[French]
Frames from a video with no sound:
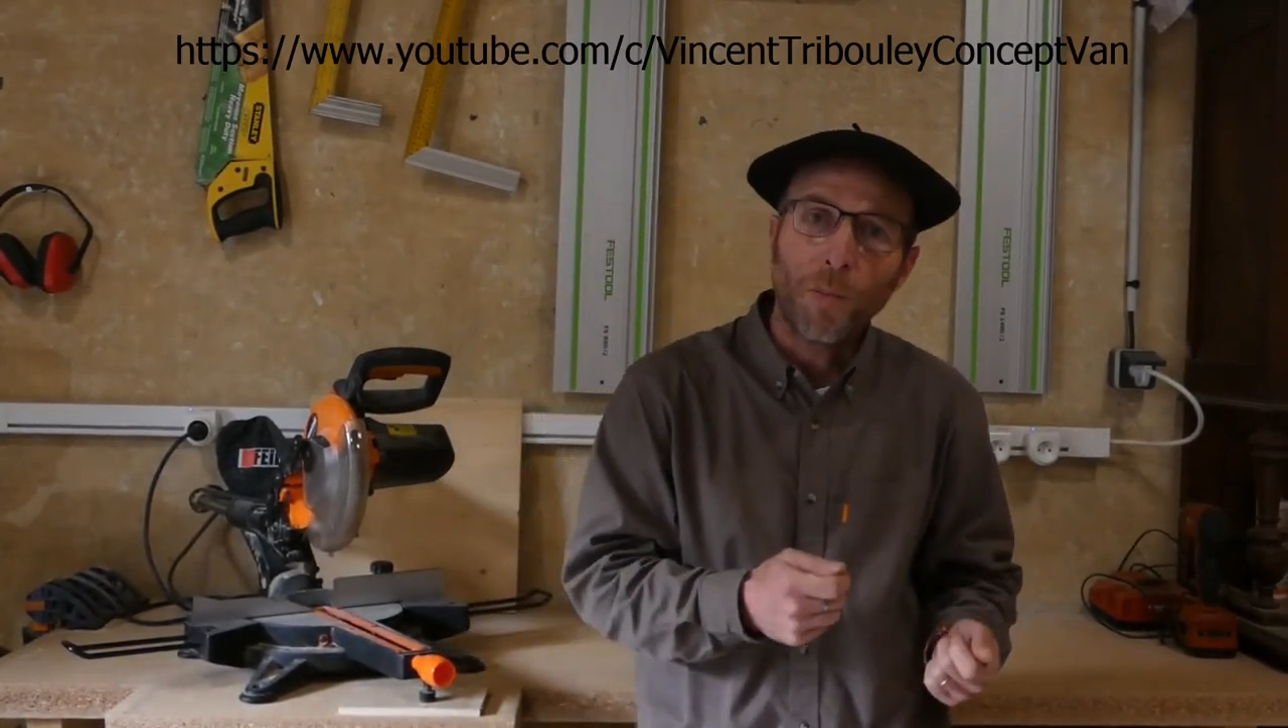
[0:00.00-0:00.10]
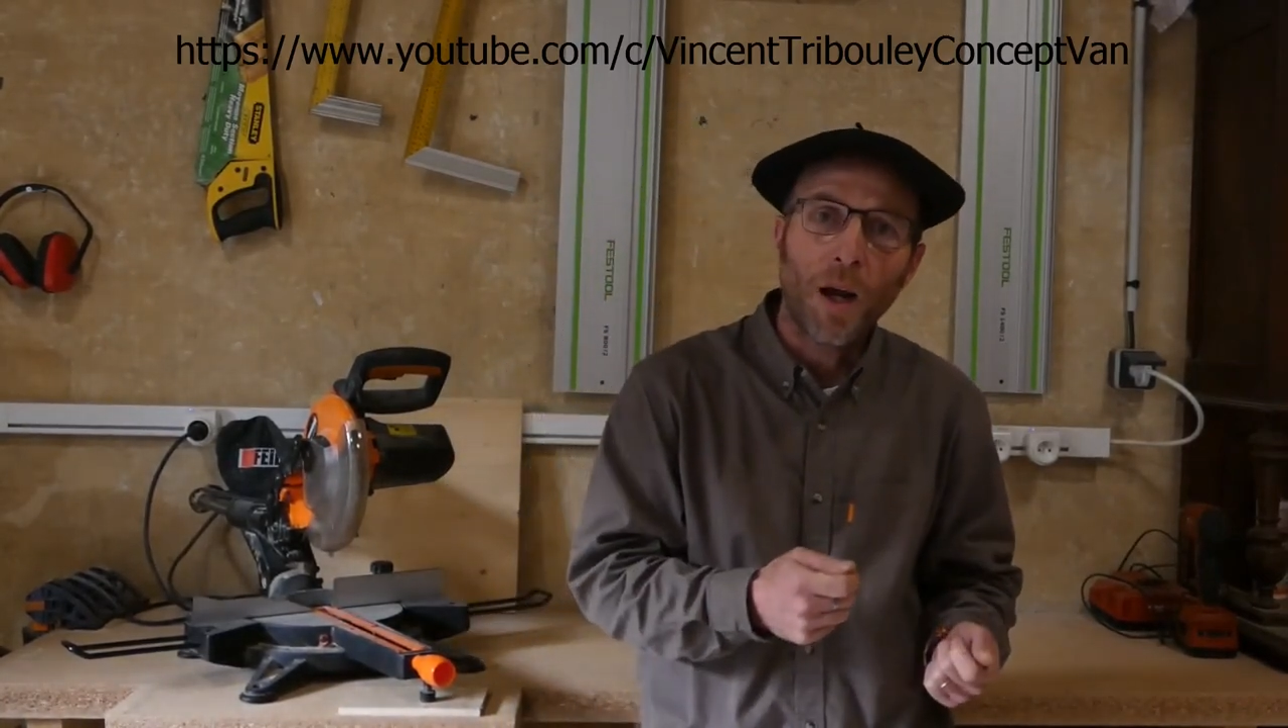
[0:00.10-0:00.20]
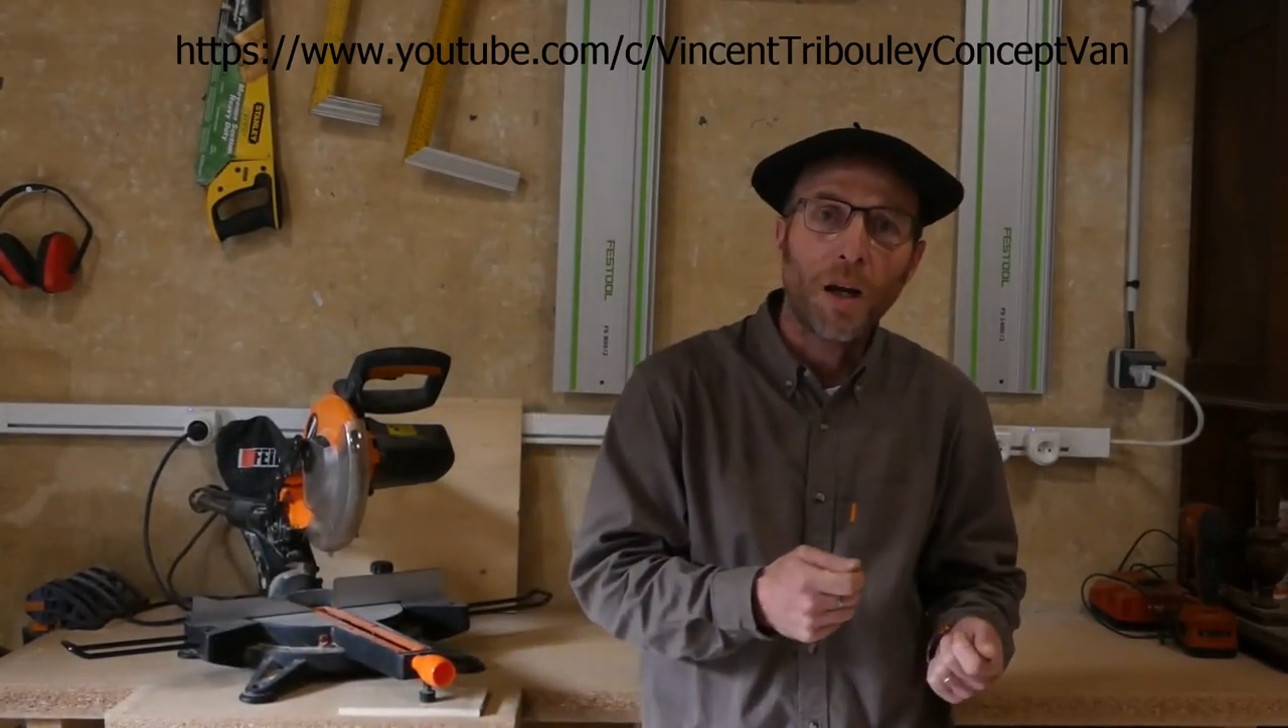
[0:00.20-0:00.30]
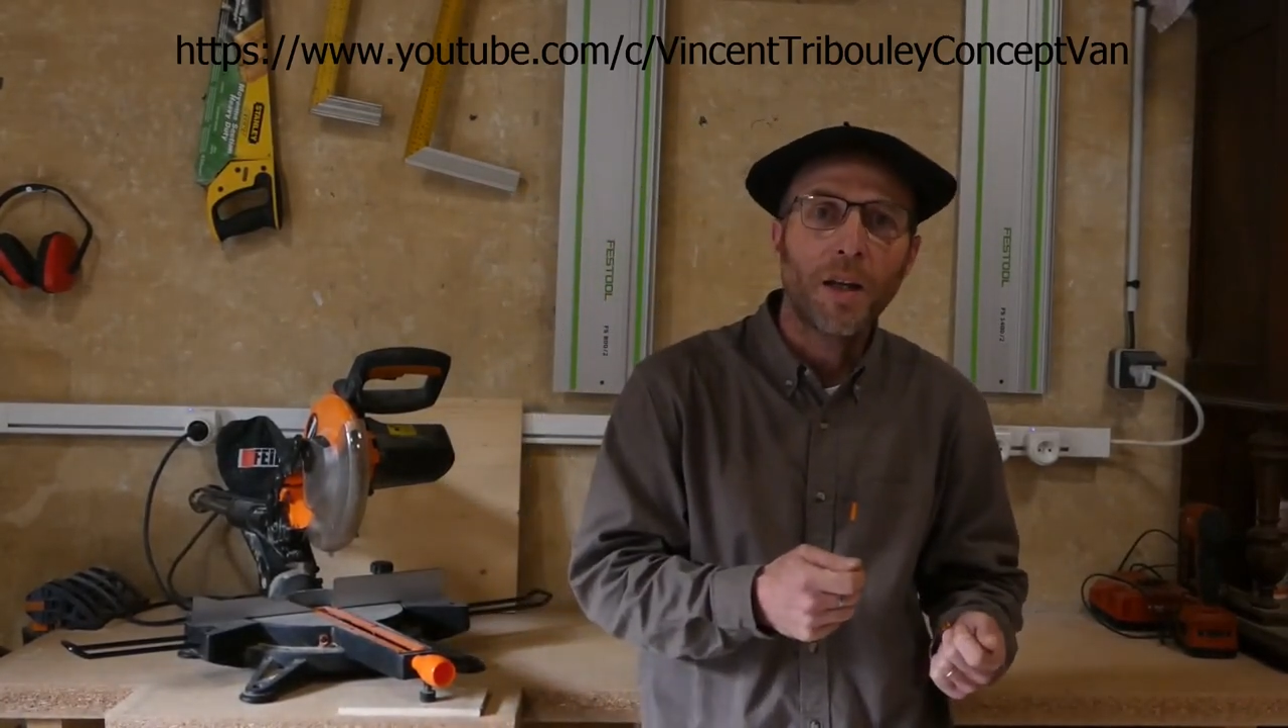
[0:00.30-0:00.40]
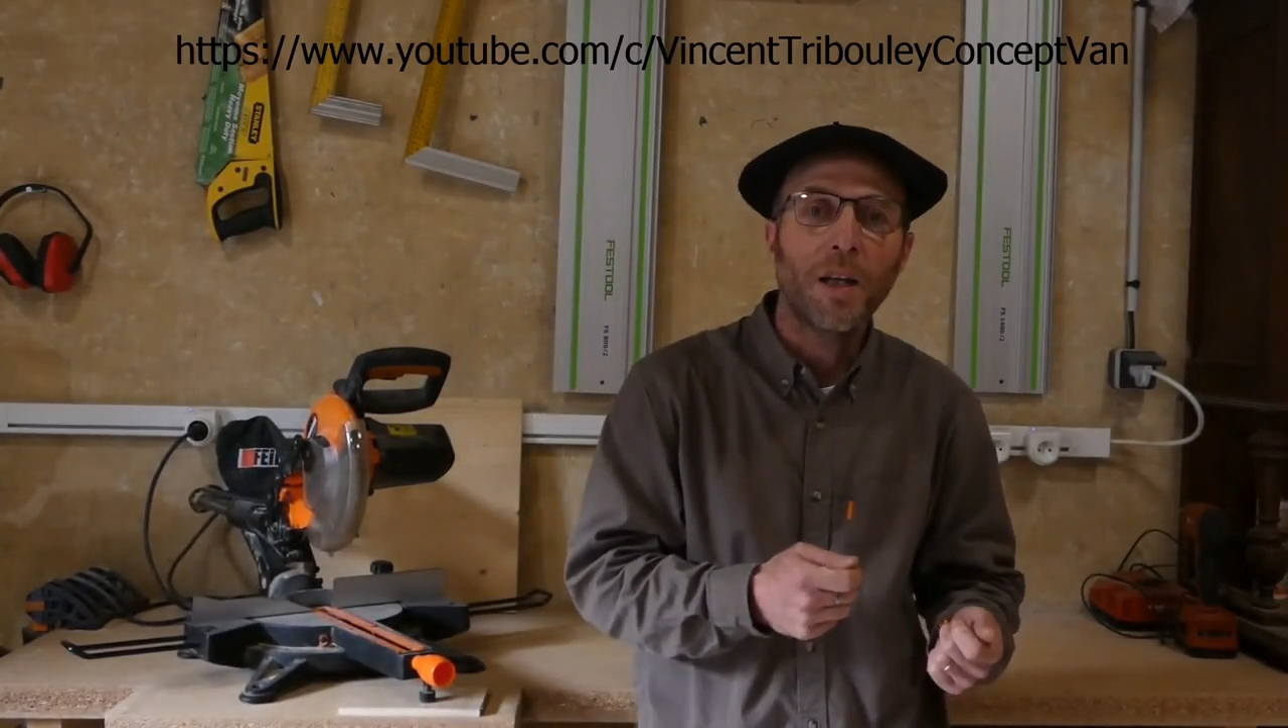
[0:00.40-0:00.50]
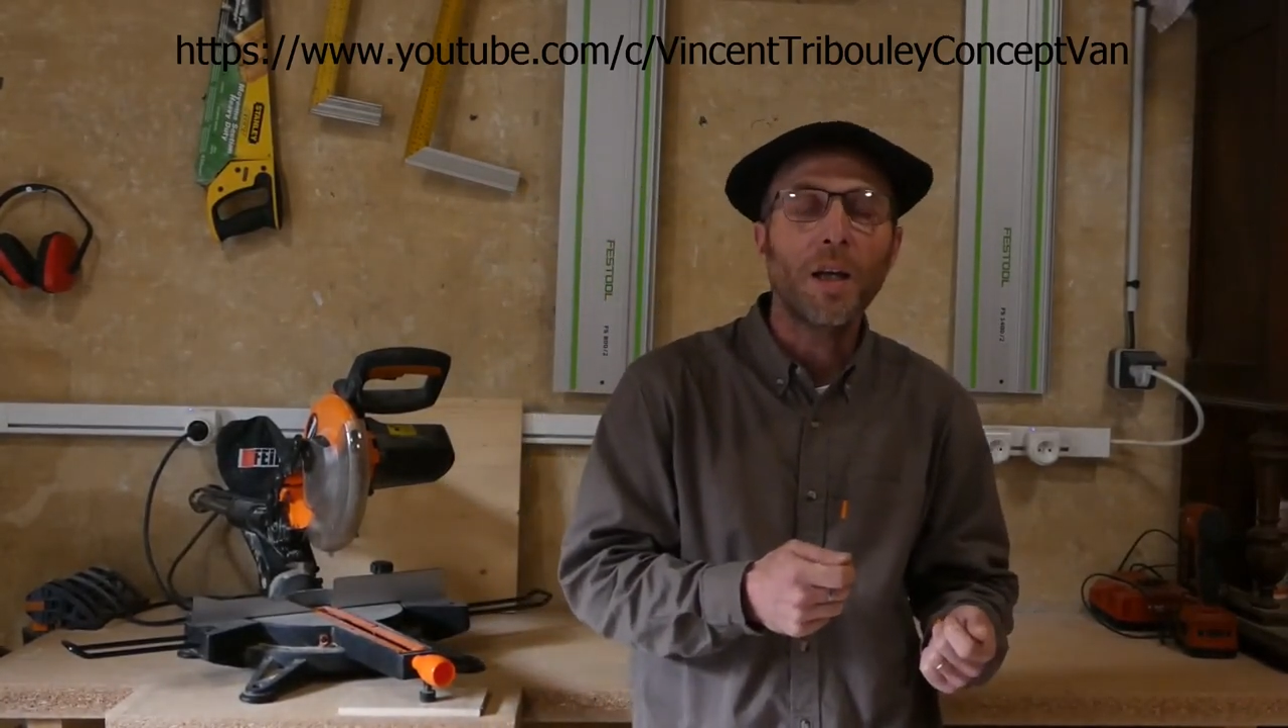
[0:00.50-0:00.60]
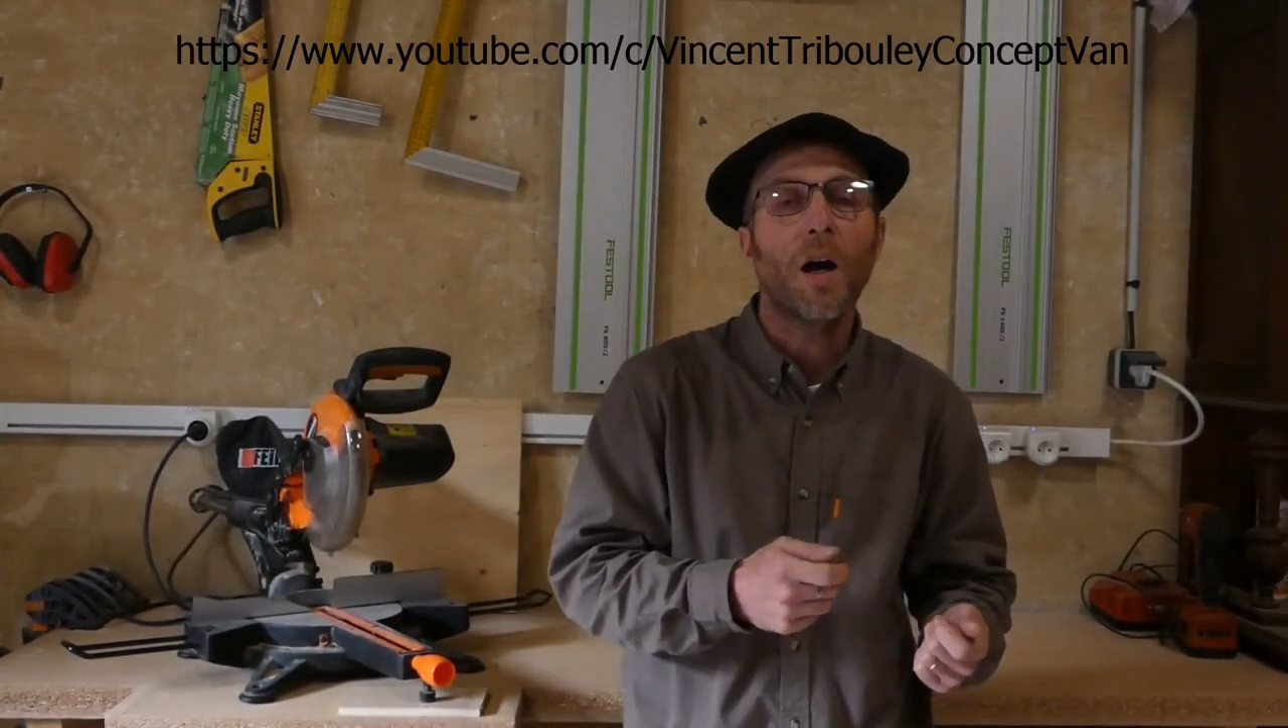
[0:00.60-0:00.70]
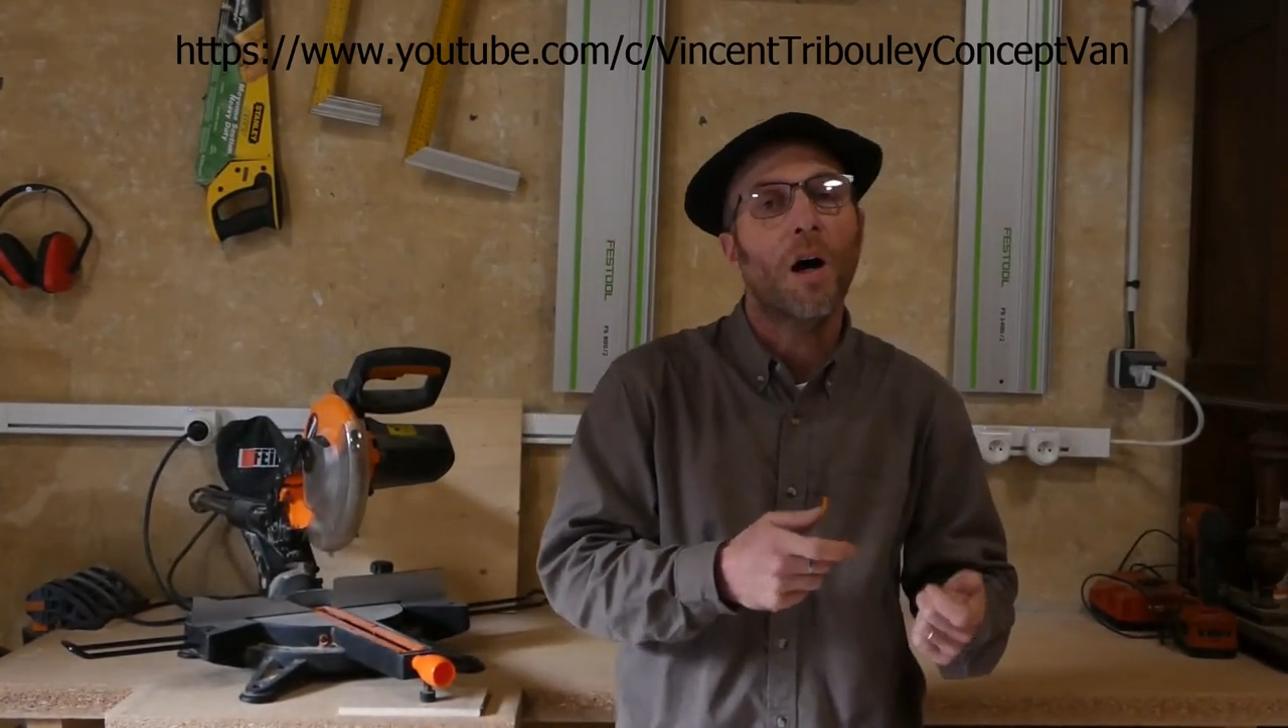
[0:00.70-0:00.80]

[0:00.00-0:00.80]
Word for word: parler